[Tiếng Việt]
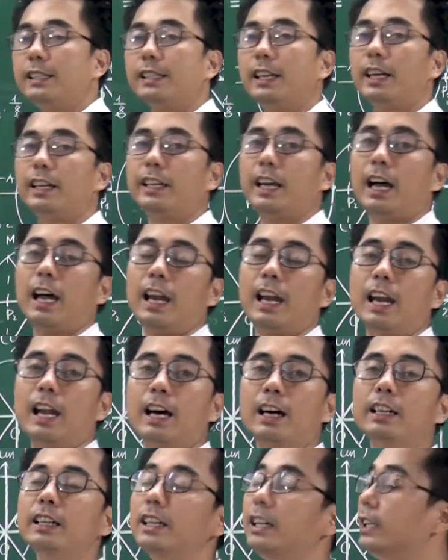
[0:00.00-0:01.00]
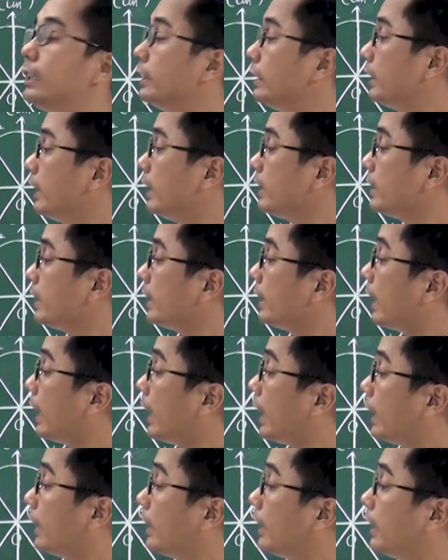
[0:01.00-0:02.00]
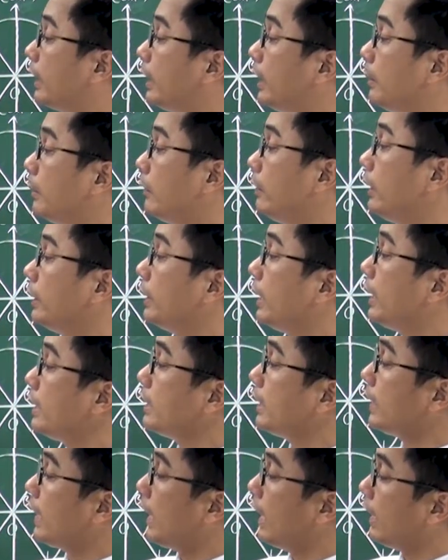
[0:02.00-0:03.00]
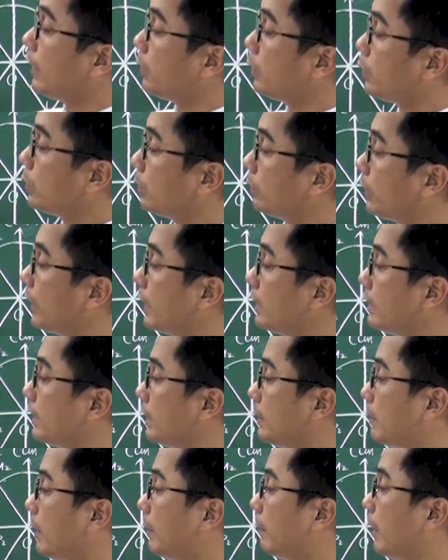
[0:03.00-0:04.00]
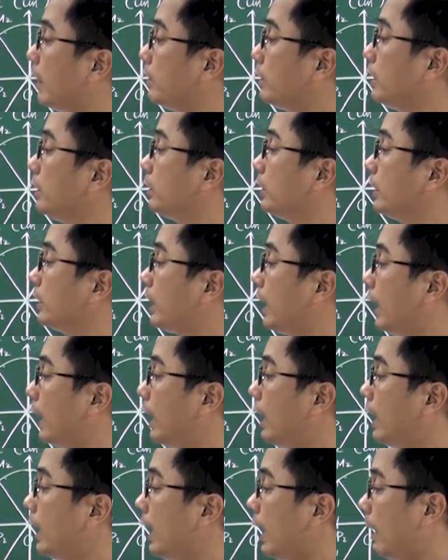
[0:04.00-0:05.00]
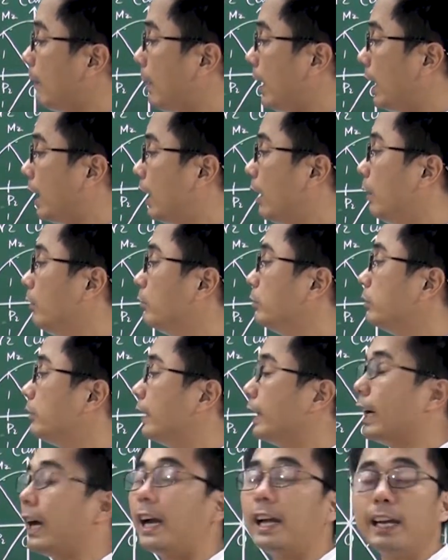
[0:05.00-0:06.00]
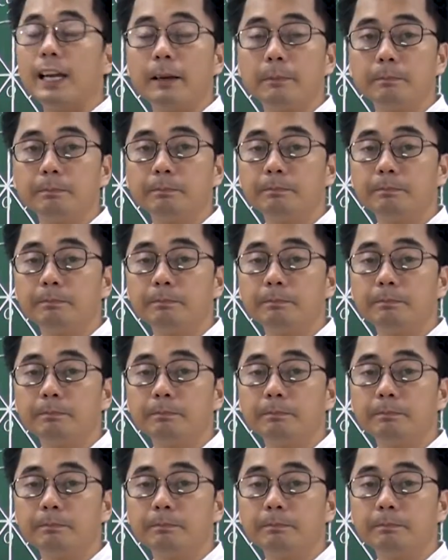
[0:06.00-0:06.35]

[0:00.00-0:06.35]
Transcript: giây lớn hơn t trên 2. Bởi vì t trên 2 của chúng ta chỉ bằng bao nhiêu thôi nhỉ? Bằng 0,25.